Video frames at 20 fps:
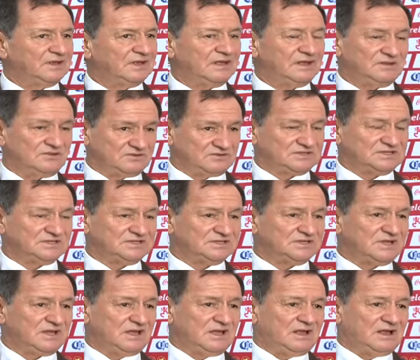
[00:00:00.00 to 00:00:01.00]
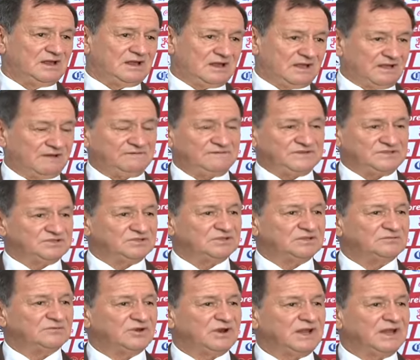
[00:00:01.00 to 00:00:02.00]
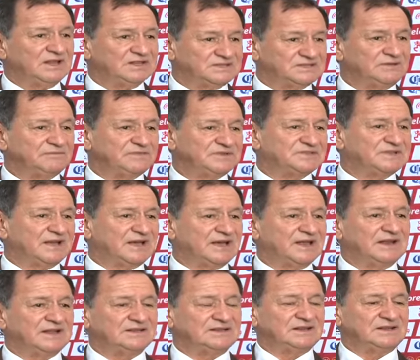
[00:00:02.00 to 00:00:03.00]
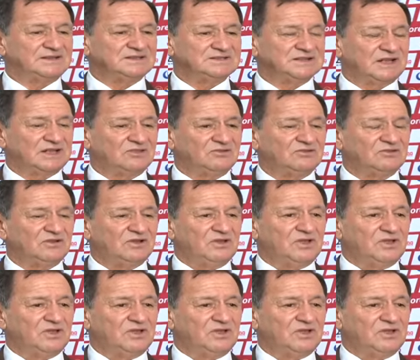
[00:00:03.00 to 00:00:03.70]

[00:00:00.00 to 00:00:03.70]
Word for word: Entonces, la afición de Morelia siempre se ha caracterizado.